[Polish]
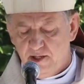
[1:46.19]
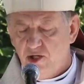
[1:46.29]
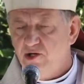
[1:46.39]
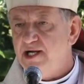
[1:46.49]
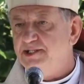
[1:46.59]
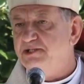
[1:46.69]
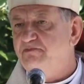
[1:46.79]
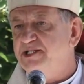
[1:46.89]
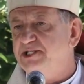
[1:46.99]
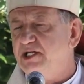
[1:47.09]
oraz
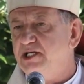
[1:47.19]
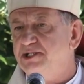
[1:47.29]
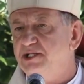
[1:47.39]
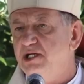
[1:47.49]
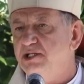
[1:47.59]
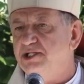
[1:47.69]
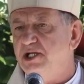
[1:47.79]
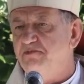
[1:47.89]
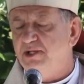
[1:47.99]
bezkresne stepy